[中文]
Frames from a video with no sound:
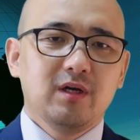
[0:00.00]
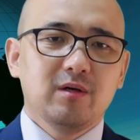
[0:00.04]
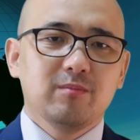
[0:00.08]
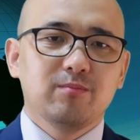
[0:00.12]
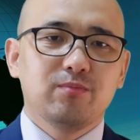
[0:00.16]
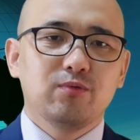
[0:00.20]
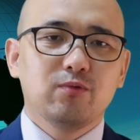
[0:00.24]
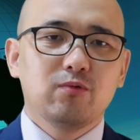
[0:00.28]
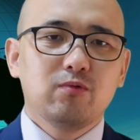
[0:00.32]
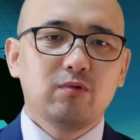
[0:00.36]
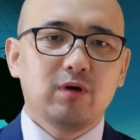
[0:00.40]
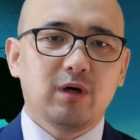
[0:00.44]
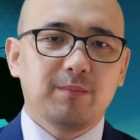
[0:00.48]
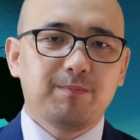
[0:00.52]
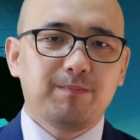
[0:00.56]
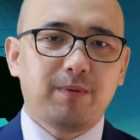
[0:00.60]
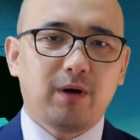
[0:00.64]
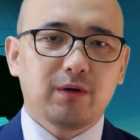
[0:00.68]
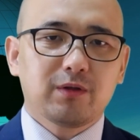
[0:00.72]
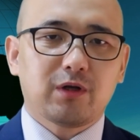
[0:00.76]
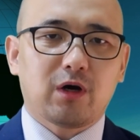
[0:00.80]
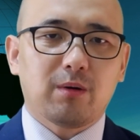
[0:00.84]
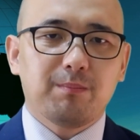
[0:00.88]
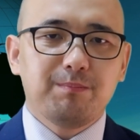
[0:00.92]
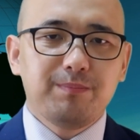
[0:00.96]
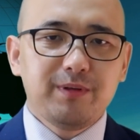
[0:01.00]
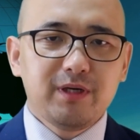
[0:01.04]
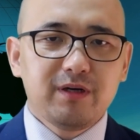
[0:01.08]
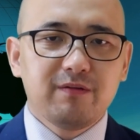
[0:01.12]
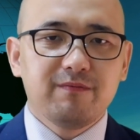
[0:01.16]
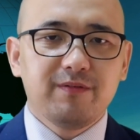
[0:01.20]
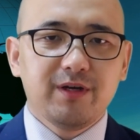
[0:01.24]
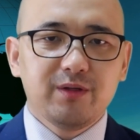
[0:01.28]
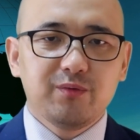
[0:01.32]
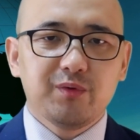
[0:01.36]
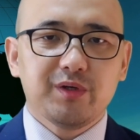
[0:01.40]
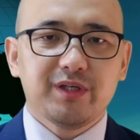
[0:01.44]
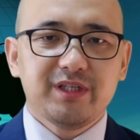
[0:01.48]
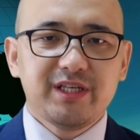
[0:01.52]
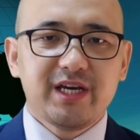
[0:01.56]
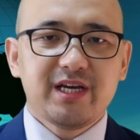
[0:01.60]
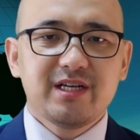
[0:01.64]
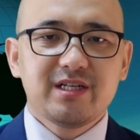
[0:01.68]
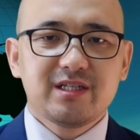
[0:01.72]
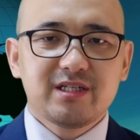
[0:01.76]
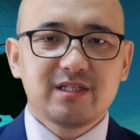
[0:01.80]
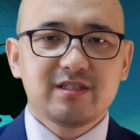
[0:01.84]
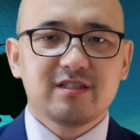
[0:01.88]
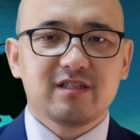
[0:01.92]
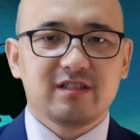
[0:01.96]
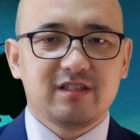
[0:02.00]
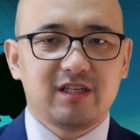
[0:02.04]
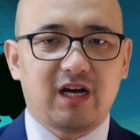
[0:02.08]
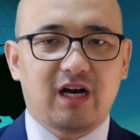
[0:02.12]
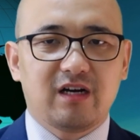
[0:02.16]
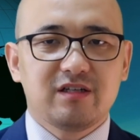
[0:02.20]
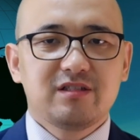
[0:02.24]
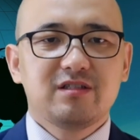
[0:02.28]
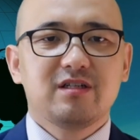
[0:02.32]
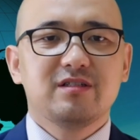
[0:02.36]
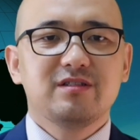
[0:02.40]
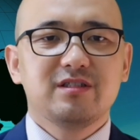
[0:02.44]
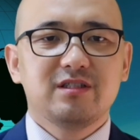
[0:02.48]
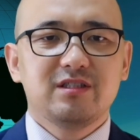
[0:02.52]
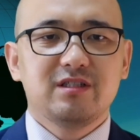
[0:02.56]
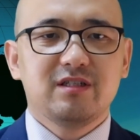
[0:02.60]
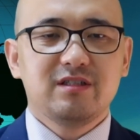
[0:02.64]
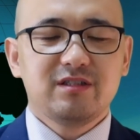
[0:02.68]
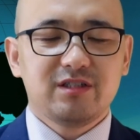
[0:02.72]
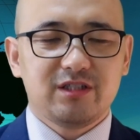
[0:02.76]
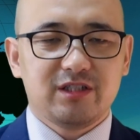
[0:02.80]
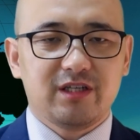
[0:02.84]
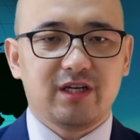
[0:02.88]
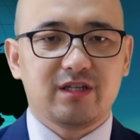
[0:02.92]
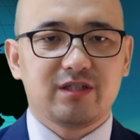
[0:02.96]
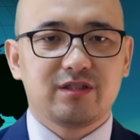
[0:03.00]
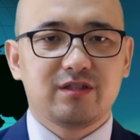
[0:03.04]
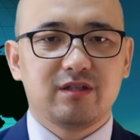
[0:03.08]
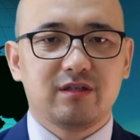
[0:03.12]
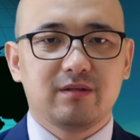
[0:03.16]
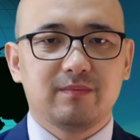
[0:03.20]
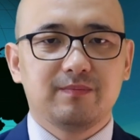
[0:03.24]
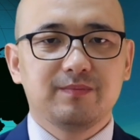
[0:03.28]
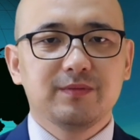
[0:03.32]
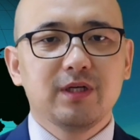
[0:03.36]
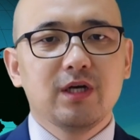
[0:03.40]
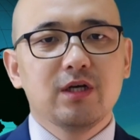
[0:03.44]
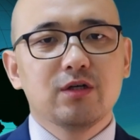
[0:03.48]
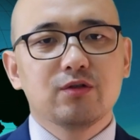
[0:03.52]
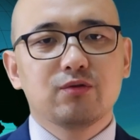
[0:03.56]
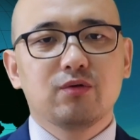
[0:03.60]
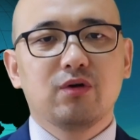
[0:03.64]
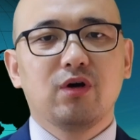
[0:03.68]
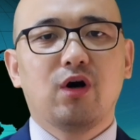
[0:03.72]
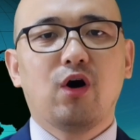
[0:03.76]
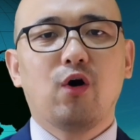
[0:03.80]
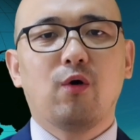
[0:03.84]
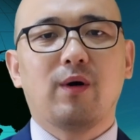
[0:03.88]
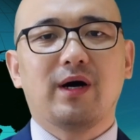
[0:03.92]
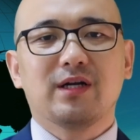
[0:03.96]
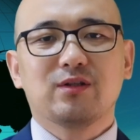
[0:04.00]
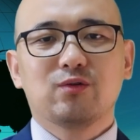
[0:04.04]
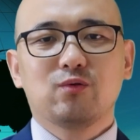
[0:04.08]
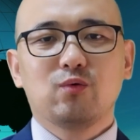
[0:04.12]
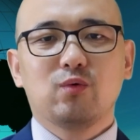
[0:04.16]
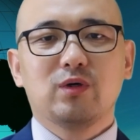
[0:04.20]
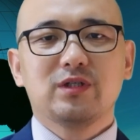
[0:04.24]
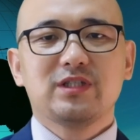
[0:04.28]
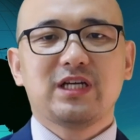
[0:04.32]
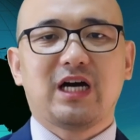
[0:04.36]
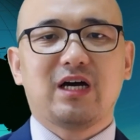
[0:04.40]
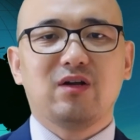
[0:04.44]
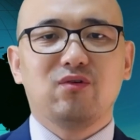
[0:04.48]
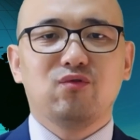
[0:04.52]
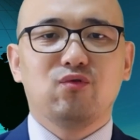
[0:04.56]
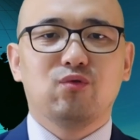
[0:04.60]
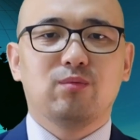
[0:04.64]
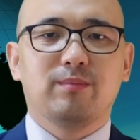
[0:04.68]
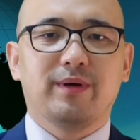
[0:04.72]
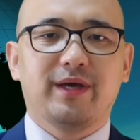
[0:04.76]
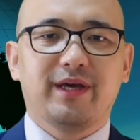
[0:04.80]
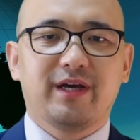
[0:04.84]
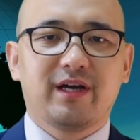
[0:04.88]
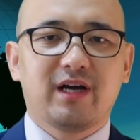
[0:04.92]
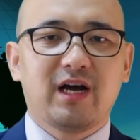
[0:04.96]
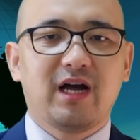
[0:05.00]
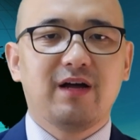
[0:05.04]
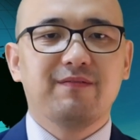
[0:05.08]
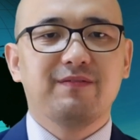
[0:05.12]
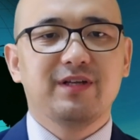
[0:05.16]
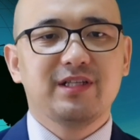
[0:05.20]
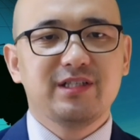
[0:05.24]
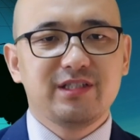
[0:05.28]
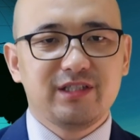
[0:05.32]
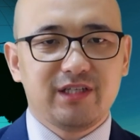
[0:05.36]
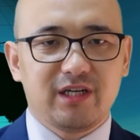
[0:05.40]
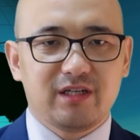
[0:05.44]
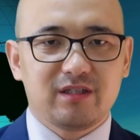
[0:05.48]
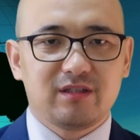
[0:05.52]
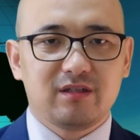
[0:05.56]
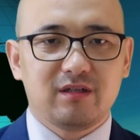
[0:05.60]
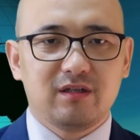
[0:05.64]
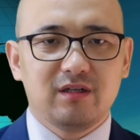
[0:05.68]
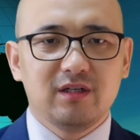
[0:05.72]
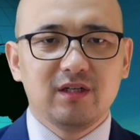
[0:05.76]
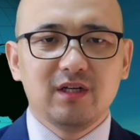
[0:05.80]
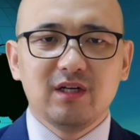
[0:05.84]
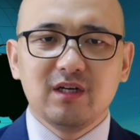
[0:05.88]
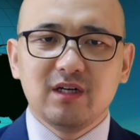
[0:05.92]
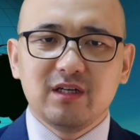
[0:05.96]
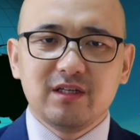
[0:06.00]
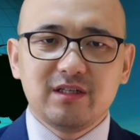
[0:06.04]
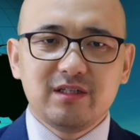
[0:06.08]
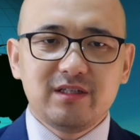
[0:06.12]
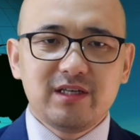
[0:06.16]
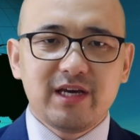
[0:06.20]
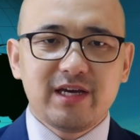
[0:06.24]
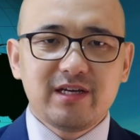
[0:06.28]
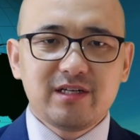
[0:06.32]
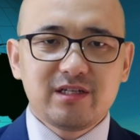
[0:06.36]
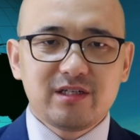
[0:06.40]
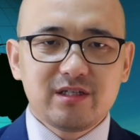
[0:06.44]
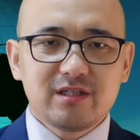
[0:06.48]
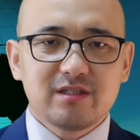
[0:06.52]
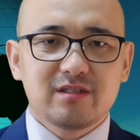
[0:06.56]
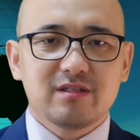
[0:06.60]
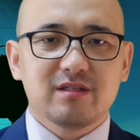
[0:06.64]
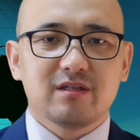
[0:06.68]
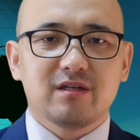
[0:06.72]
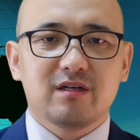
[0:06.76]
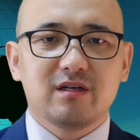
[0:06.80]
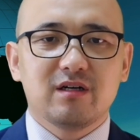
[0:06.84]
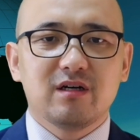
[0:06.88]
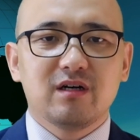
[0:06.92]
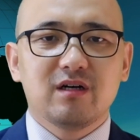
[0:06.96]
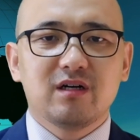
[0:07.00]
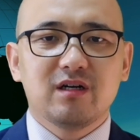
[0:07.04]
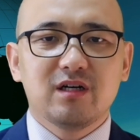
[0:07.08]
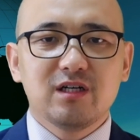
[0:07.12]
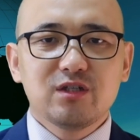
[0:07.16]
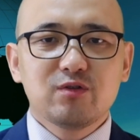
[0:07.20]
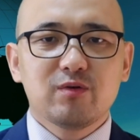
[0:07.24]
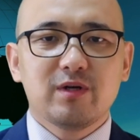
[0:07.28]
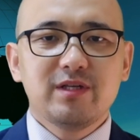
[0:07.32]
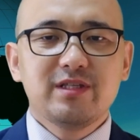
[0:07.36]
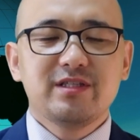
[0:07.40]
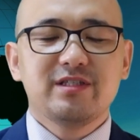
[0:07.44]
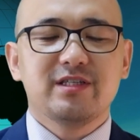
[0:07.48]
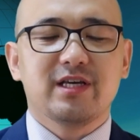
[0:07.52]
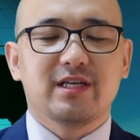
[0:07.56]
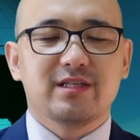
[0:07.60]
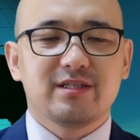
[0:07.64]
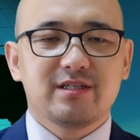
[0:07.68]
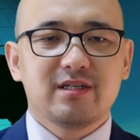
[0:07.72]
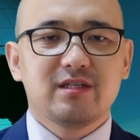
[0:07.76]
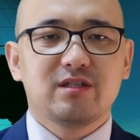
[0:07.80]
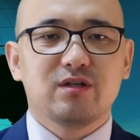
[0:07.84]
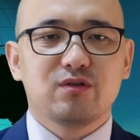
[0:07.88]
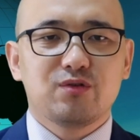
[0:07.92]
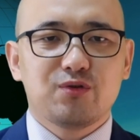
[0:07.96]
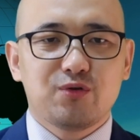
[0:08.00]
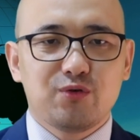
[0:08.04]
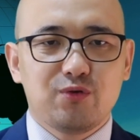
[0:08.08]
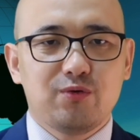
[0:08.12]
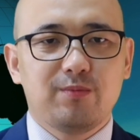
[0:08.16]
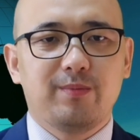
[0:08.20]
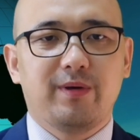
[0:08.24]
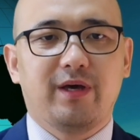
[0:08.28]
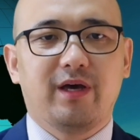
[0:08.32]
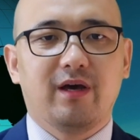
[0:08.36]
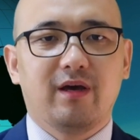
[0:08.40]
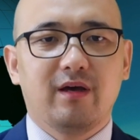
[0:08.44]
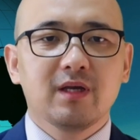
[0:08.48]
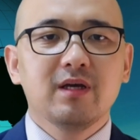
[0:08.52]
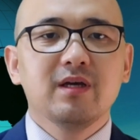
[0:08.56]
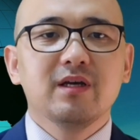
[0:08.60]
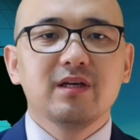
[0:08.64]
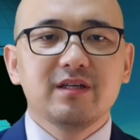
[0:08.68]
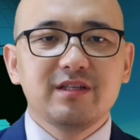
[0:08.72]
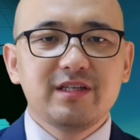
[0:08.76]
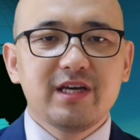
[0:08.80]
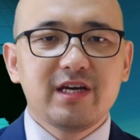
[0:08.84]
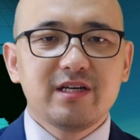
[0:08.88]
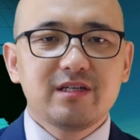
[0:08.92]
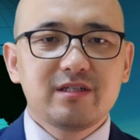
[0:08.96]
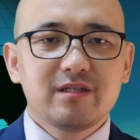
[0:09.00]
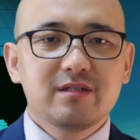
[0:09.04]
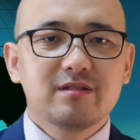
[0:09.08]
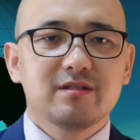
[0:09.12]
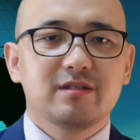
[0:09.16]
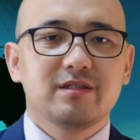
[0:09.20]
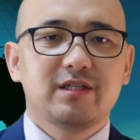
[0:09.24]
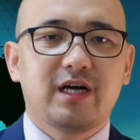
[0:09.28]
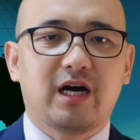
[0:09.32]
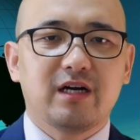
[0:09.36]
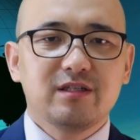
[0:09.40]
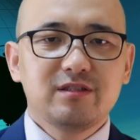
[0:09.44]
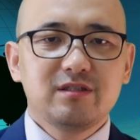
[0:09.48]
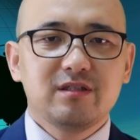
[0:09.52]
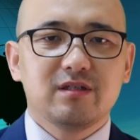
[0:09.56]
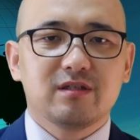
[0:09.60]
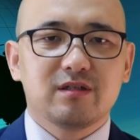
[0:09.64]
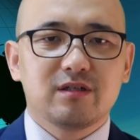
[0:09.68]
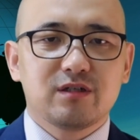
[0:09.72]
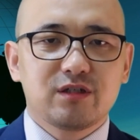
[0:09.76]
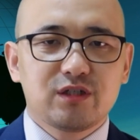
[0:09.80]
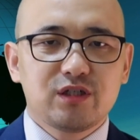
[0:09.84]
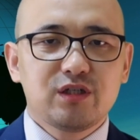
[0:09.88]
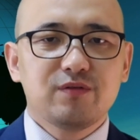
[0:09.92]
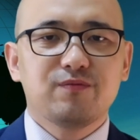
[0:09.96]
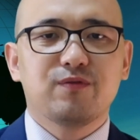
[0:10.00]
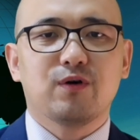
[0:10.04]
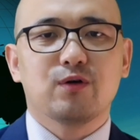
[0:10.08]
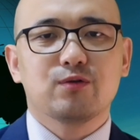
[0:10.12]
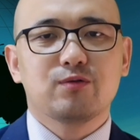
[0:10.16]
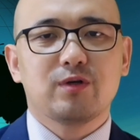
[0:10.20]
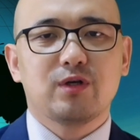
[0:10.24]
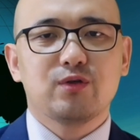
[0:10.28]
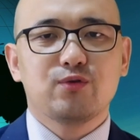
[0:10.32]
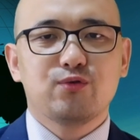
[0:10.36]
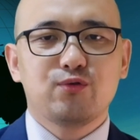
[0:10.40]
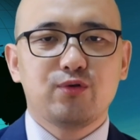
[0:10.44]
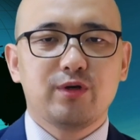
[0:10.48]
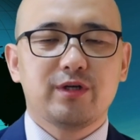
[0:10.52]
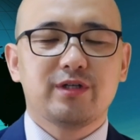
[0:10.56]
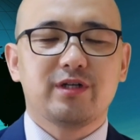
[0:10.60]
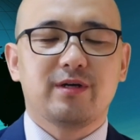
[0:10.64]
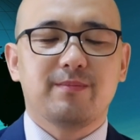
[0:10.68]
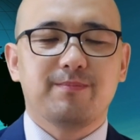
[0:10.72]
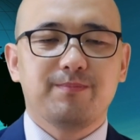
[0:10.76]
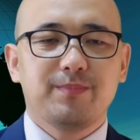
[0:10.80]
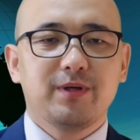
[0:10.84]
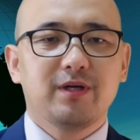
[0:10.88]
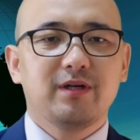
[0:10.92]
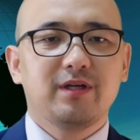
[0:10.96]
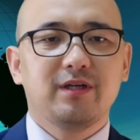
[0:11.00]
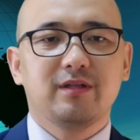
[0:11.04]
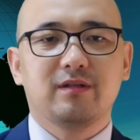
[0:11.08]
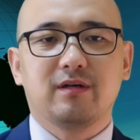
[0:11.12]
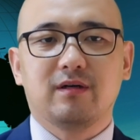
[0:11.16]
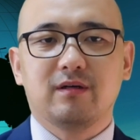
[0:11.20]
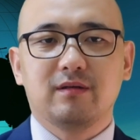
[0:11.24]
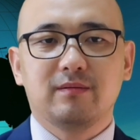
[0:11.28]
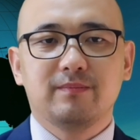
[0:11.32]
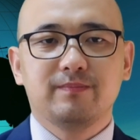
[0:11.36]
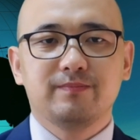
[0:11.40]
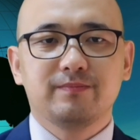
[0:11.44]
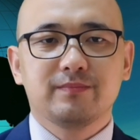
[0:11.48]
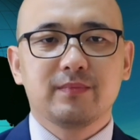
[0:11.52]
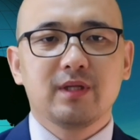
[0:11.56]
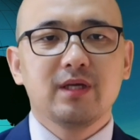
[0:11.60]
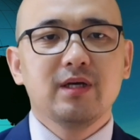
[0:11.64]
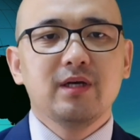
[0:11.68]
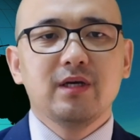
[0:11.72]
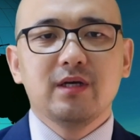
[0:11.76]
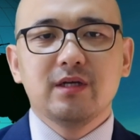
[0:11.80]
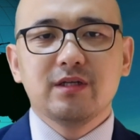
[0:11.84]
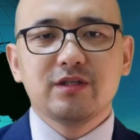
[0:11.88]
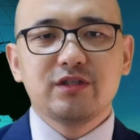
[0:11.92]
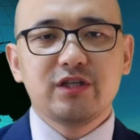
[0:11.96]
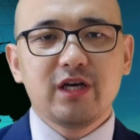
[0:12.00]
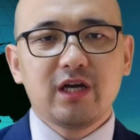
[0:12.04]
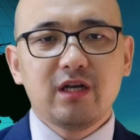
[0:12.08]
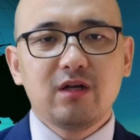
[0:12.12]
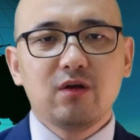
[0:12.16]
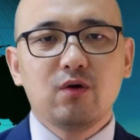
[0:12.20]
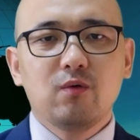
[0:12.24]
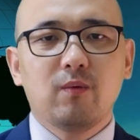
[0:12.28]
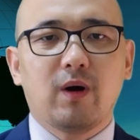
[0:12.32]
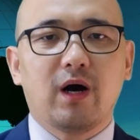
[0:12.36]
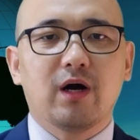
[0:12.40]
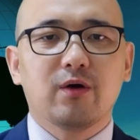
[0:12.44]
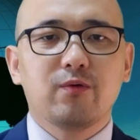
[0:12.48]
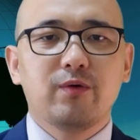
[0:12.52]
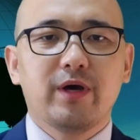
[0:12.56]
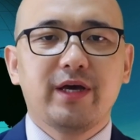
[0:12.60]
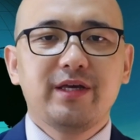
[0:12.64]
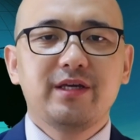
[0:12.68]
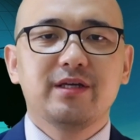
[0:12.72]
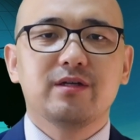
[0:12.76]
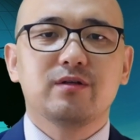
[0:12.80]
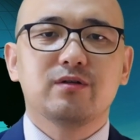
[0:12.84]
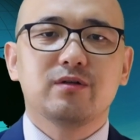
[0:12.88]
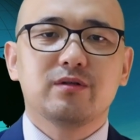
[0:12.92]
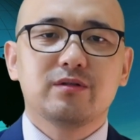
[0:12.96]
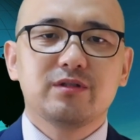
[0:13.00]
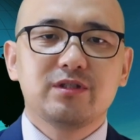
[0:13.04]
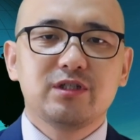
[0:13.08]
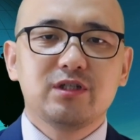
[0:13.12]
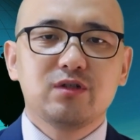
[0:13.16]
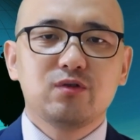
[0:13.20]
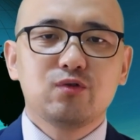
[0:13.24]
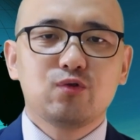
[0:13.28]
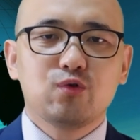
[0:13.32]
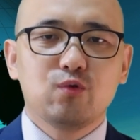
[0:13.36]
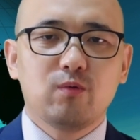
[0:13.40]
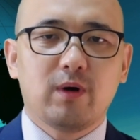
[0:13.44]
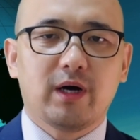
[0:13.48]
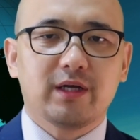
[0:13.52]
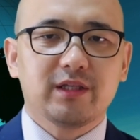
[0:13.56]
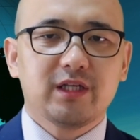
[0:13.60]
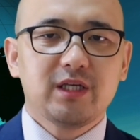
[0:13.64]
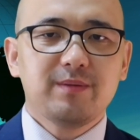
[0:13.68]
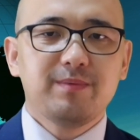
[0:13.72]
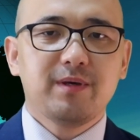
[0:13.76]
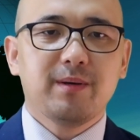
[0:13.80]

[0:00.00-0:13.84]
不过，报道并未对咽拭子阳性进行解释。随后啊，多家路媒刊文解释咽拭子和核酸检测的区别，咽拭子阳性是否算确诊病例等。千龙网援引荆楚网的一